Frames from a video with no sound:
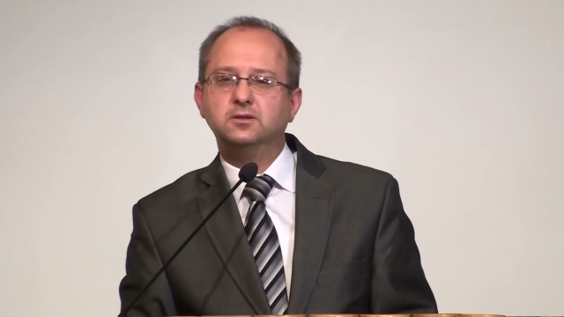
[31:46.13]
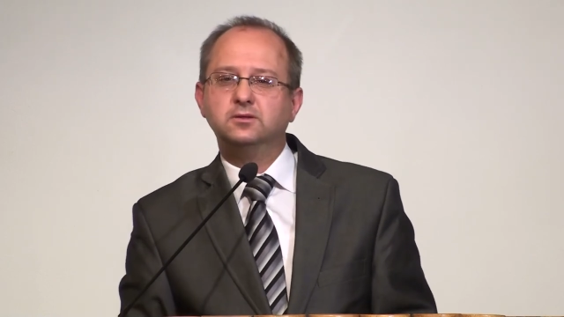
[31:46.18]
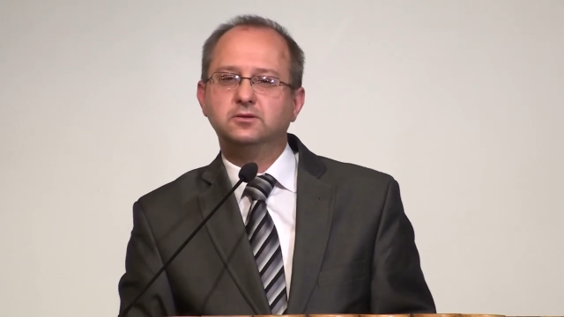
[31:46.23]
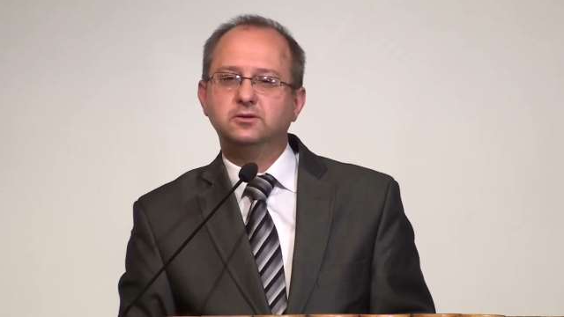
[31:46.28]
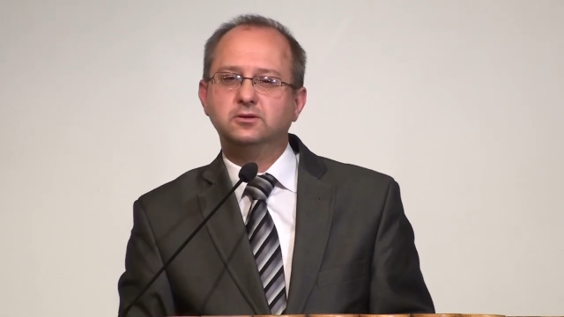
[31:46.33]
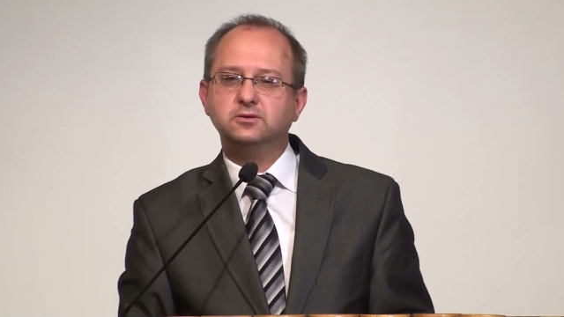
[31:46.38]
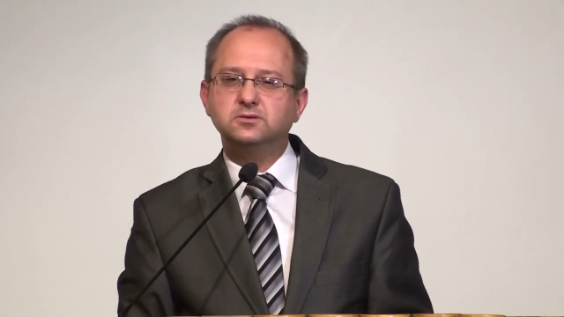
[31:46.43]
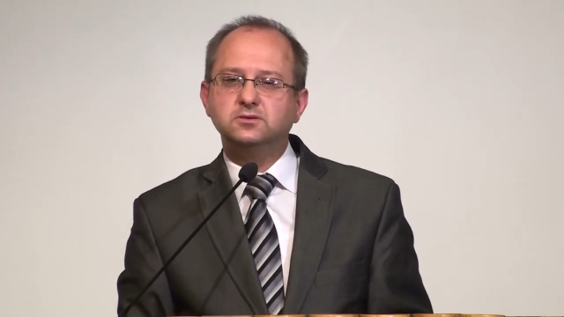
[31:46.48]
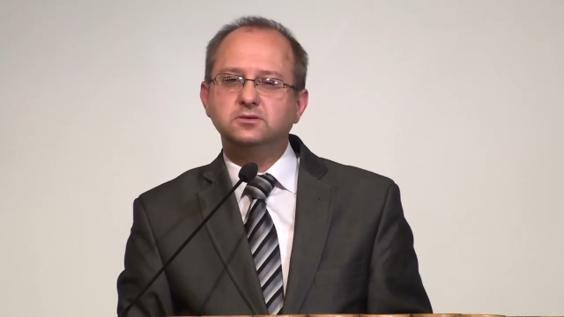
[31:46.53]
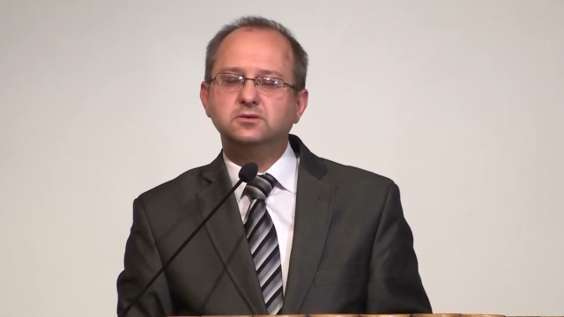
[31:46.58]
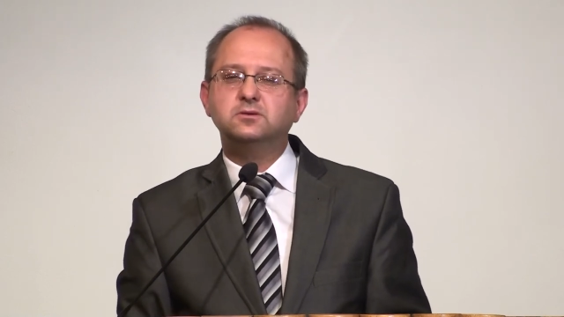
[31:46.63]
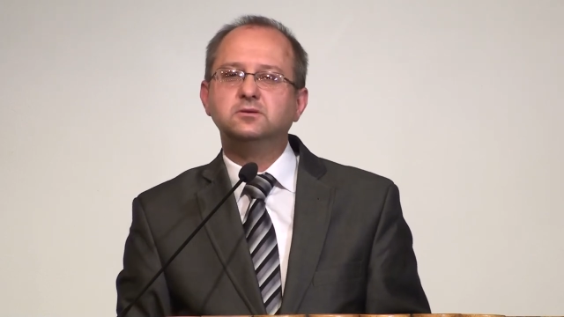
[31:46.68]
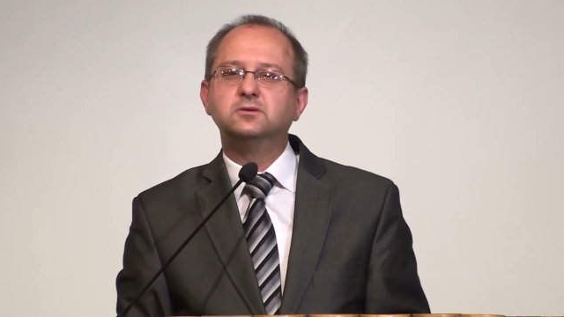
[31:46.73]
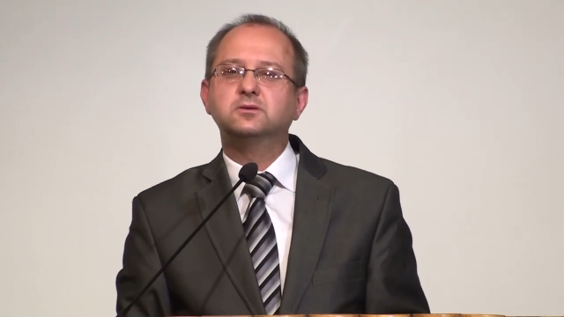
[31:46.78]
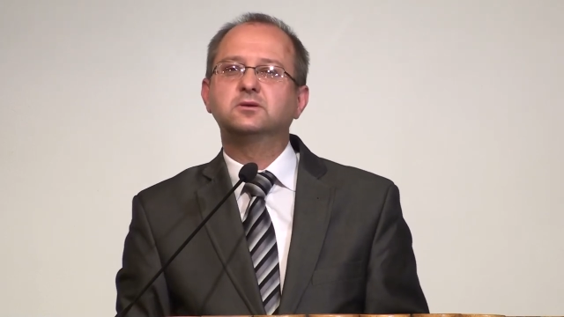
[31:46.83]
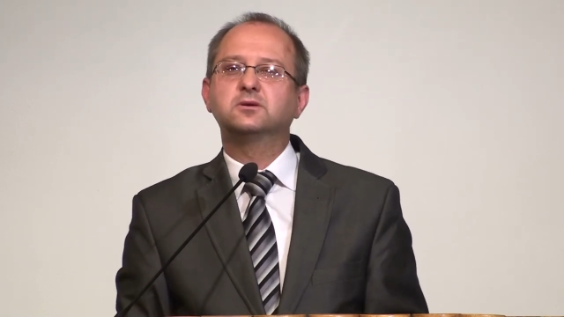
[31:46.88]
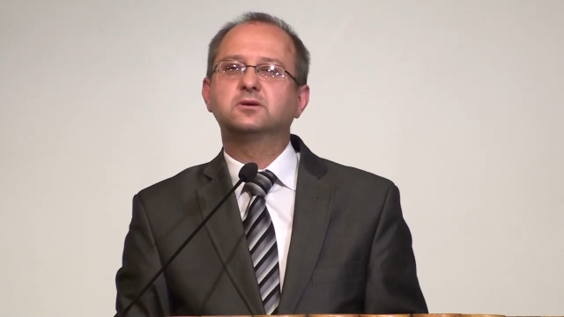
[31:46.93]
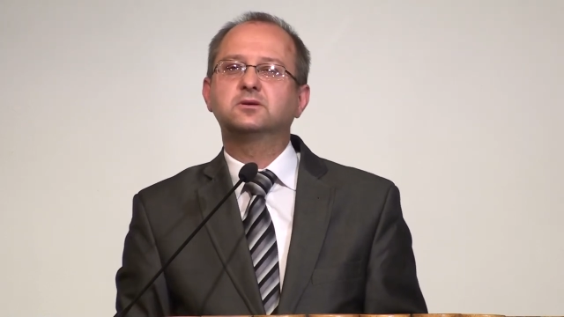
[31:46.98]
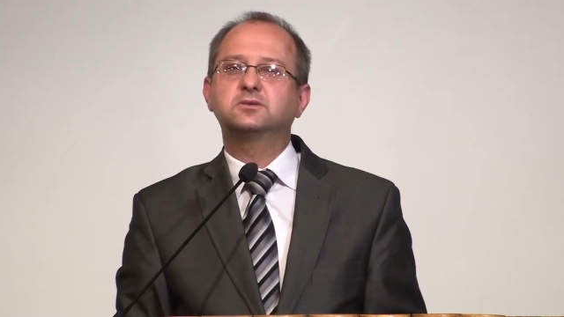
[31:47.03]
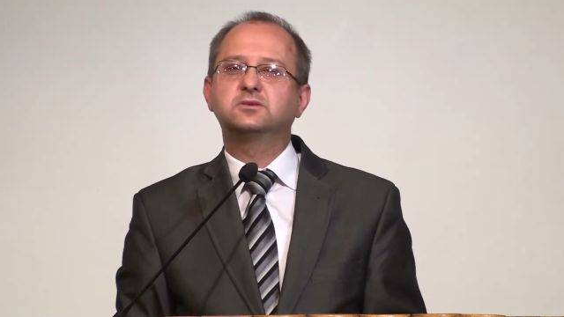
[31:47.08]
Drodzy,
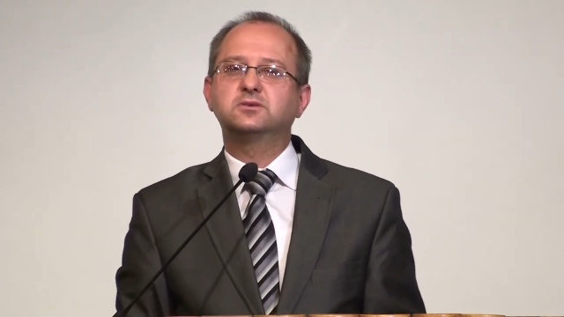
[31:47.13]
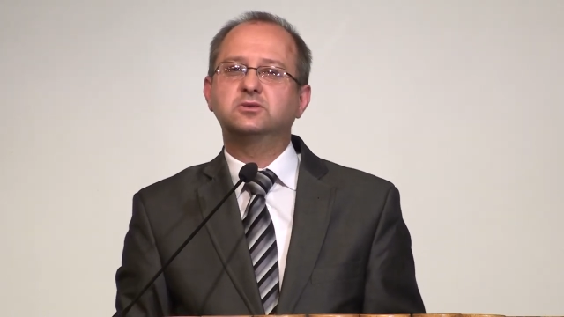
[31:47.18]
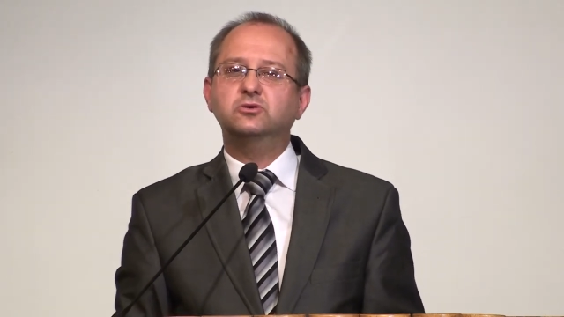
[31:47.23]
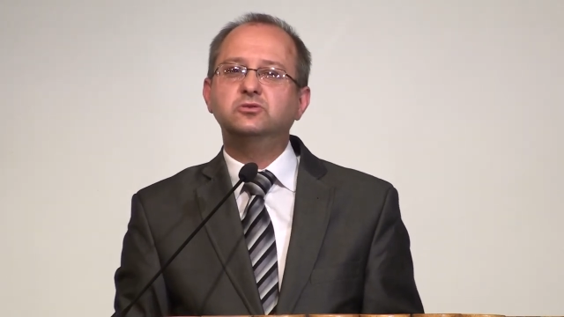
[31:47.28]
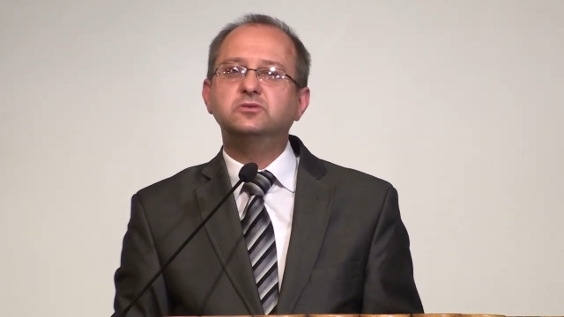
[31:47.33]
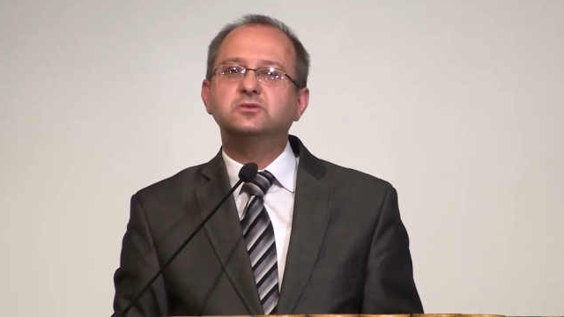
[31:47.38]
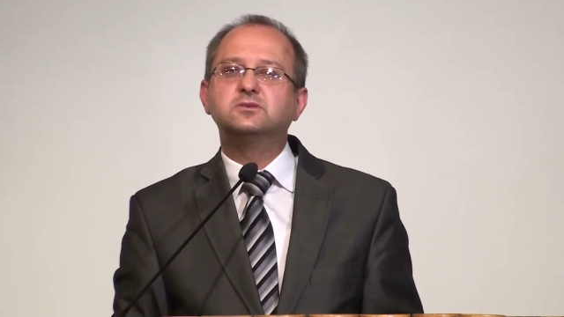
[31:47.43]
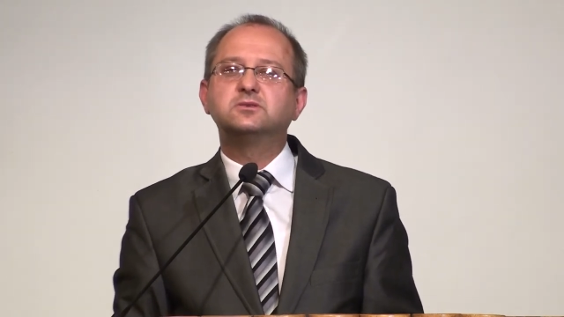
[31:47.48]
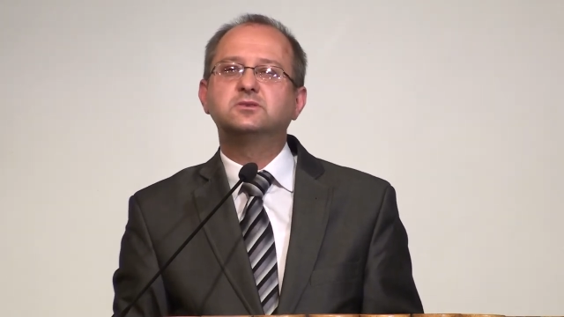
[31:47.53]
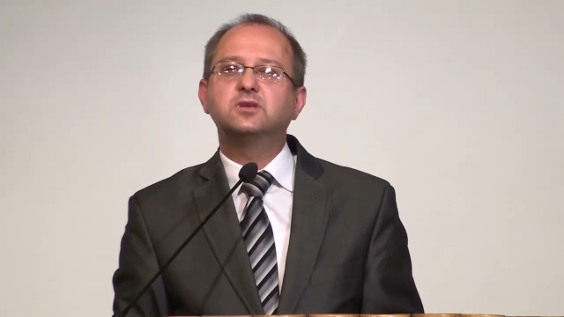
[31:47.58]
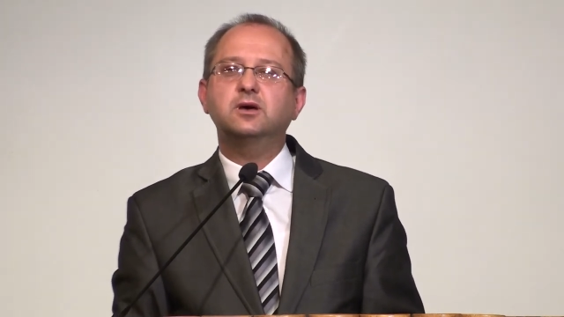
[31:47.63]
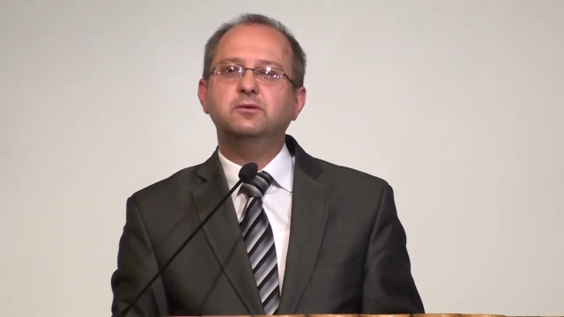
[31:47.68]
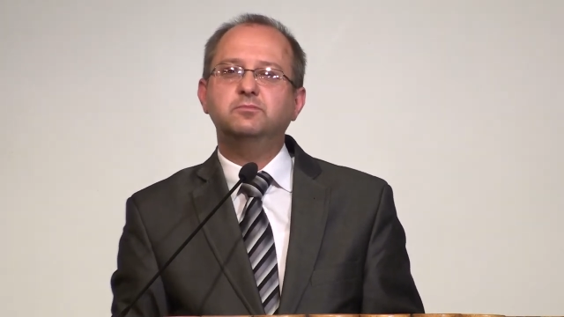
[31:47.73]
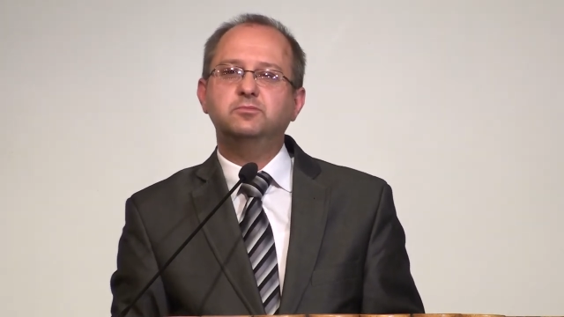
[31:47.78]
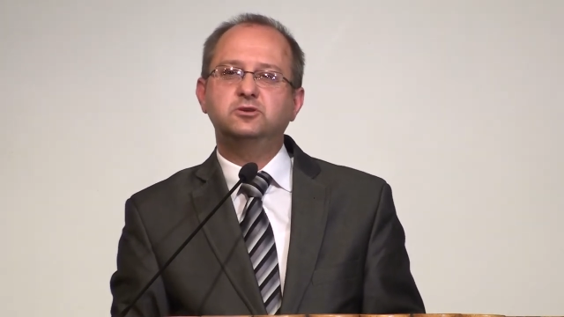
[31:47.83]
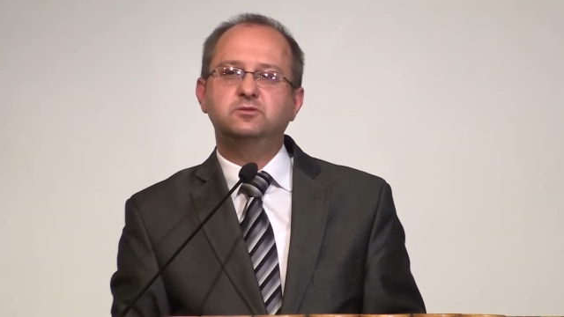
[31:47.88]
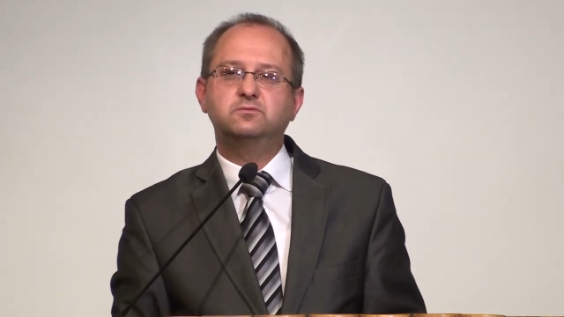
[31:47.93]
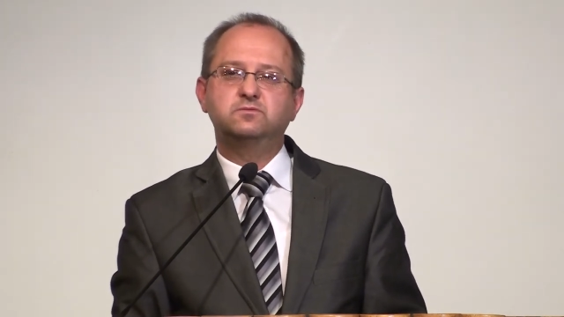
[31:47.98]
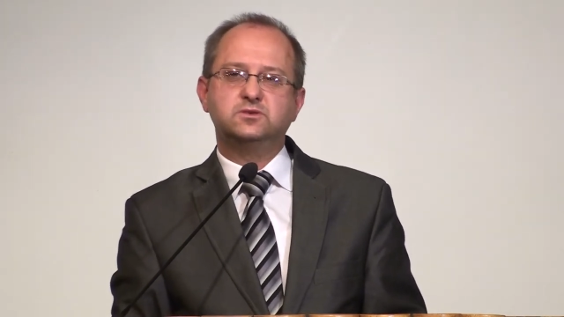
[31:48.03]
chcąc zabić